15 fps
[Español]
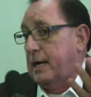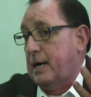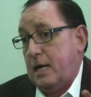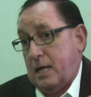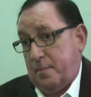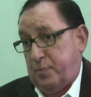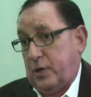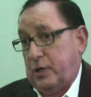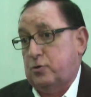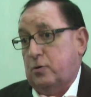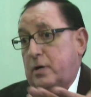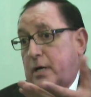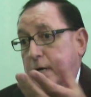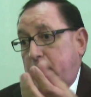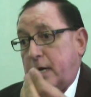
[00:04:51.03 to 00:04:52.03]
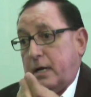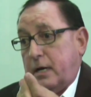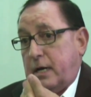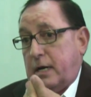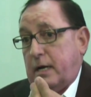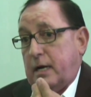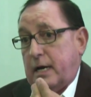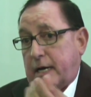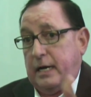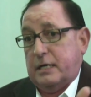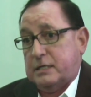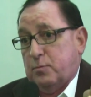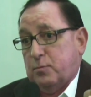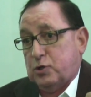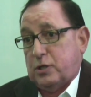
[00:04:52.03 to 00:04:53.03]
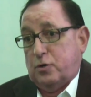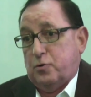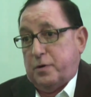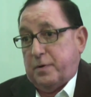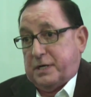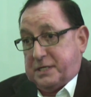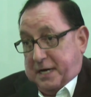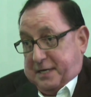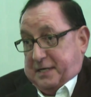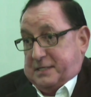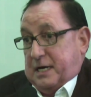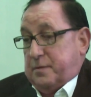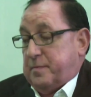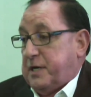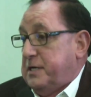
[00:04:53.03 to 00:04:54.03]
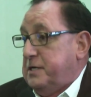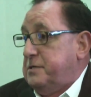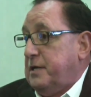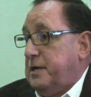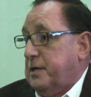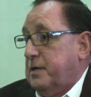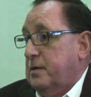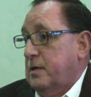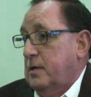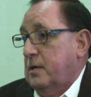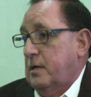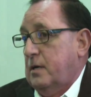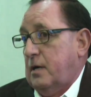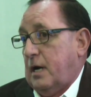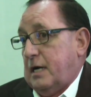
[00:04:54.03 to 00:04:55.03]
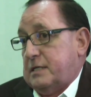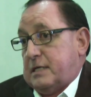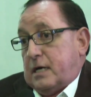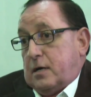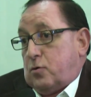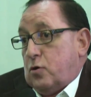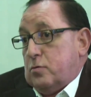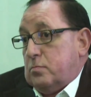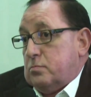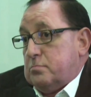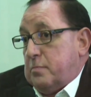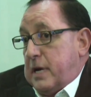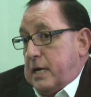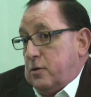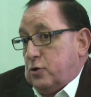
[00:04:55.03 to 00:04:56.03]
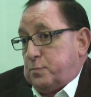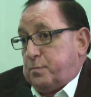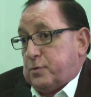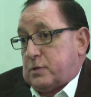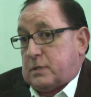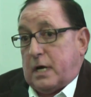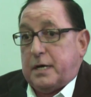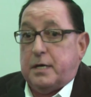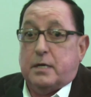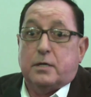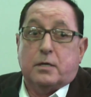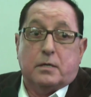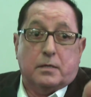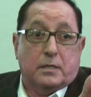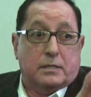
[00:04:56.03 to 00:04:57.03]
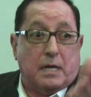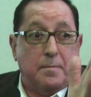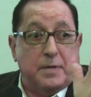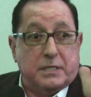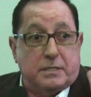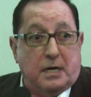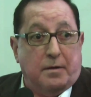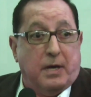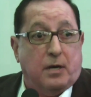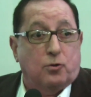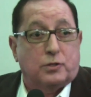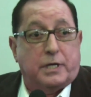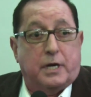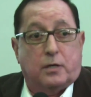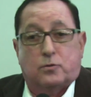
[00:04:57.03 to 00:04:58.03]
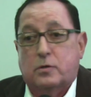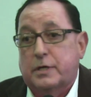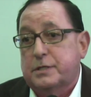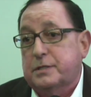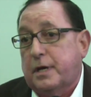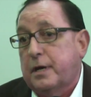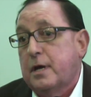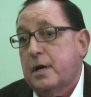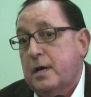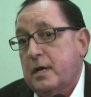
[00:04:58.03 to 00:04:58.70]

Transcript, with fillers: nada, por eso le, le, le agradecemos a la universidad que se administre hacer con menos, pues ahí también se le ve a los directores que,